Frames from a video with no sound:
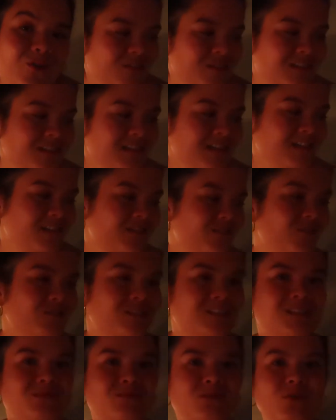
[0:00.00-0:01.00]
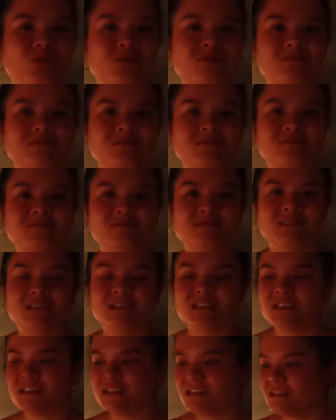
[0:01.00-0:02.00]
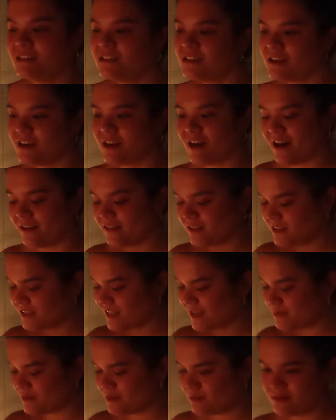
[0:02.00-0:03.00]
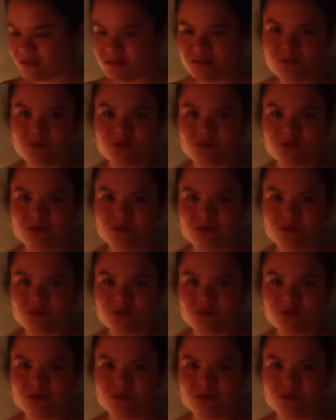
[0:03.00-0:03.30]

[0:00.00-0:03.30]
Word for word: Alors C'est un sentiment qui est indescriptible, c'est